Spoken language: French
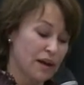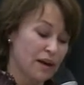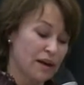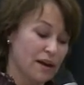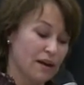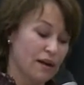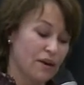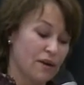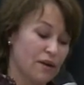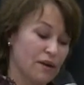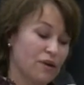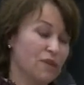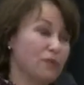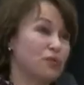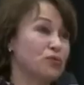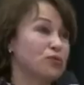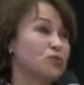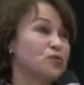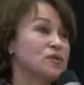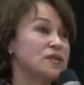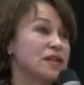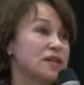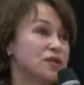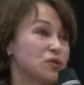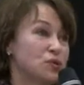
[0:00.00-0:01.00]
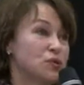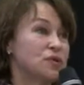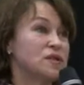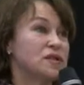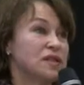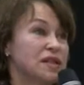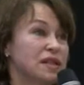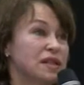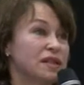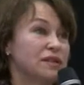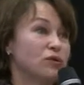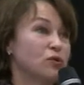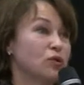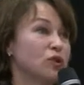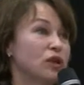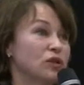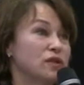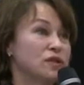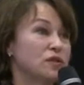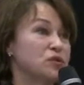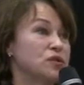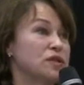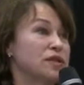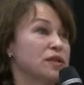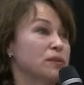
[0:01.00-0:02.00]
euh, vous associer, donc
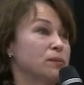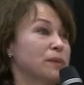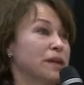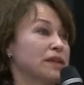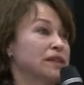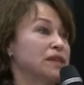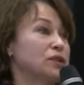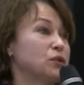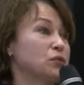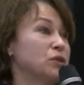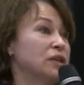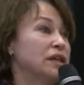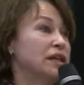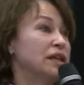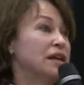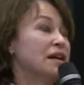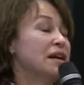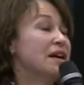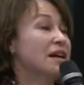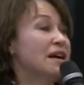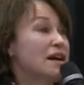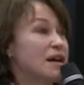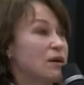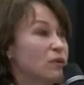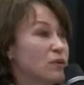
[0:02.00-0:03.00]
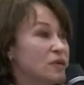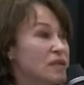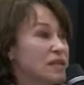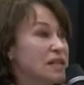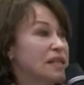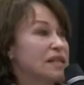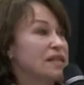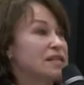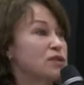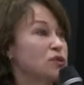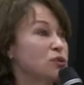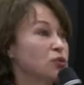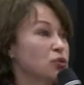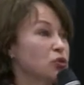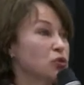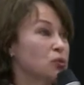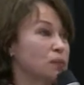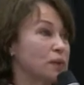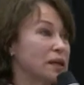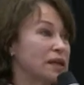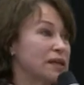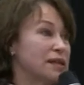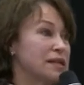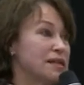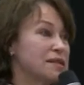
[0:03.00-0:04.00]
associer en particulier aussi les
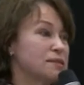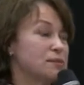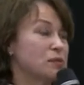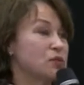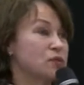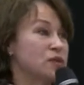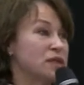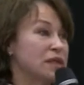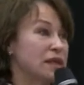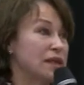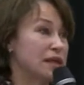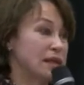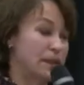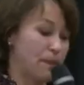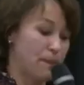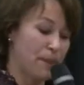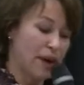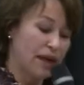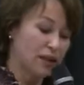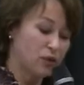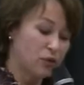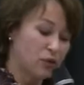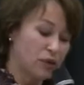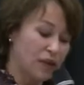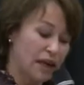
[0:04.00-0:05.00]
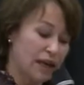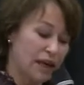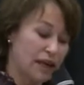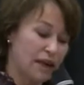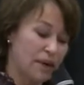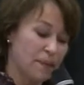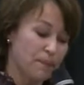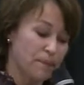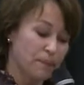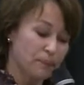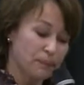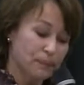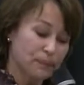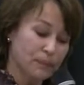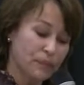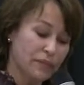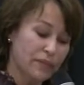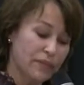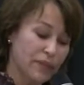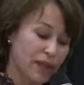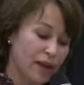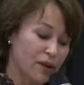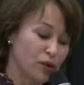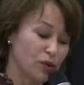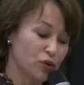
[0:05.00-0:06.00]
entreprises, mais aussi les, les partenaires,
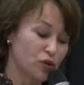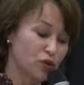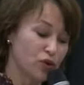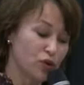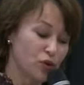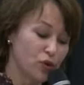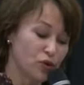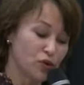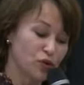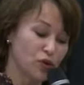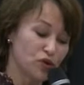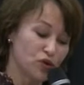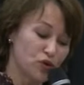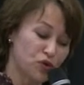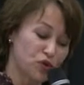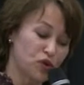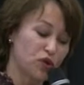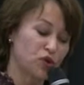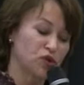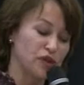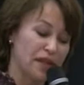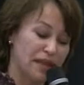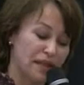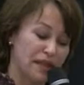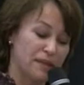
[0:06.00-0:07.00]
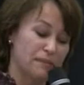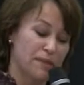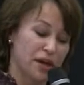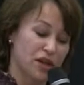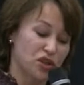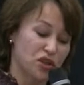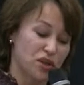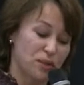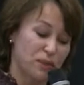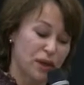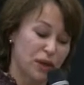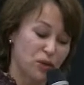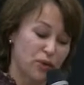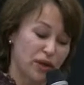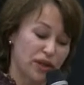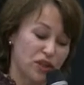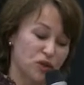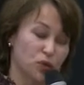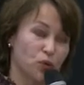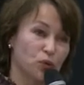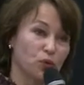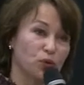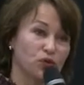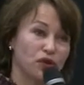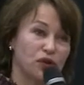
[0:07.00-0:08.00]
euh, dans, cette démarche
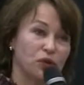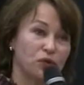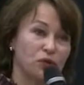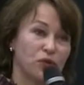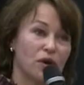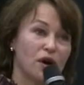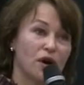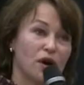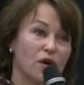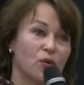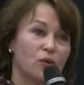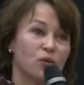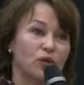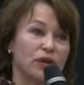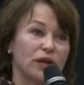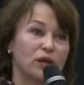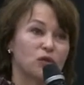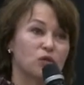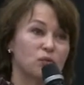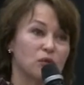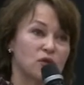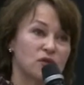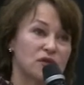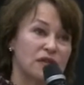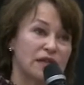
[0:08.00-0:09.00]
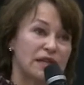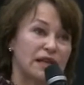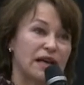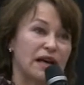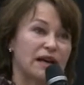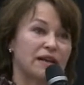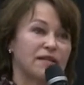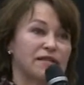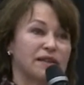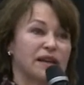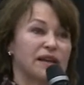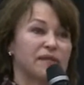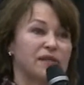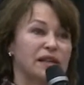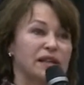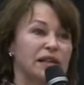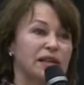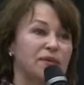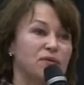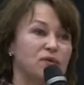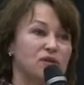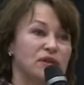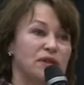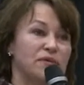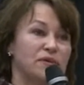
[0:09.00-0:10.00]
d'amélioration continue. On a commencé à
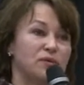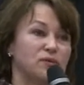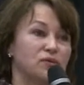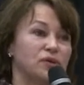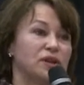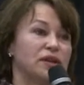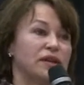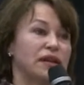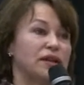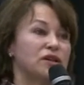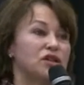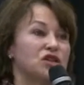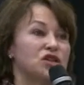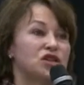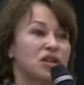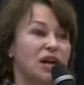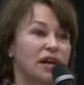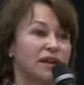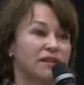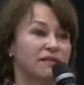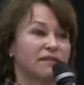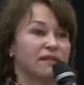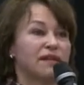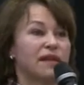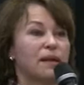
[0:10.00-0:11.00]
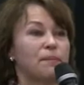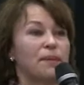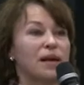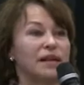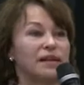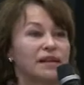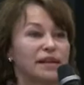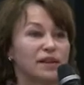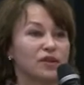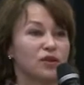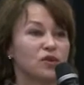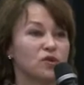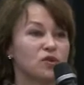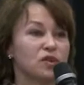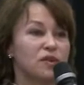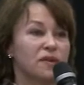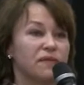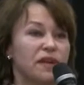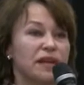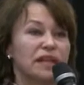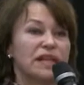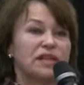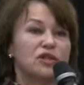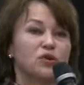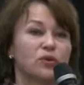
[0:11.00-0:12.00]
travailler, vous avez vu qu'il y a une charte d'amalternance
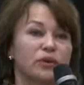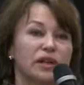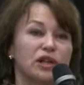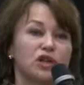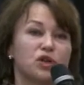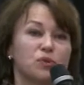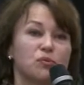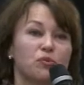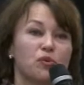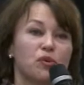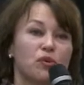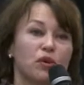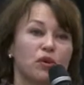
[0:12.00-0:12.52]
avec des engagements